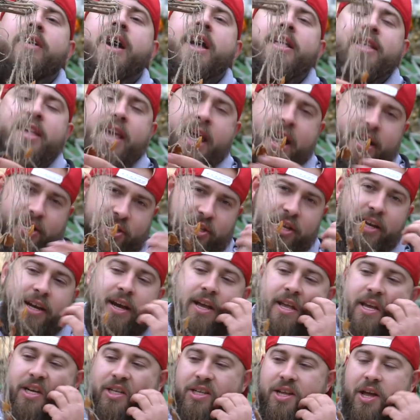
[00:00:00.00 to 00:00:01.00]
Ну, конечно,
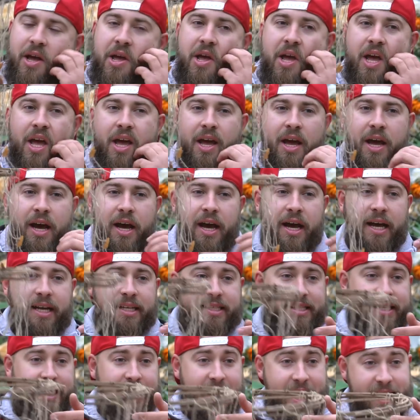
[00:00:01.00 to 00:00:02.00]
конечно,
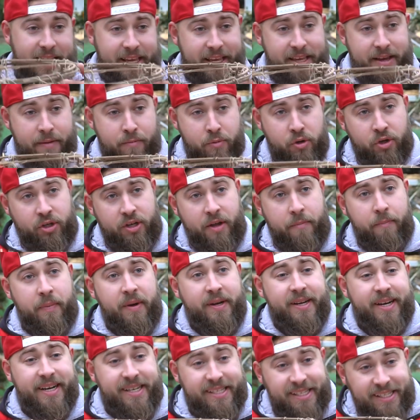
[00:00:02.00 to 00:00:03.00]
э, захотите, можно
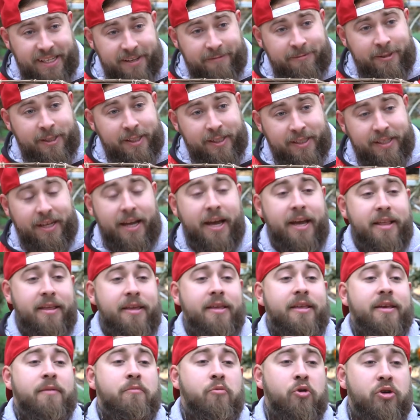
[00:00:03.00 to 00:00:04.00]
покрасивше,
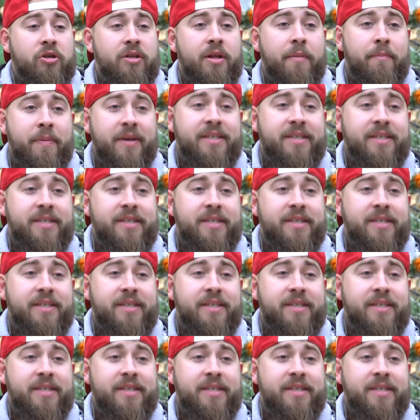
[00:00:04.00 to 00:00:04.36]
захотите, можно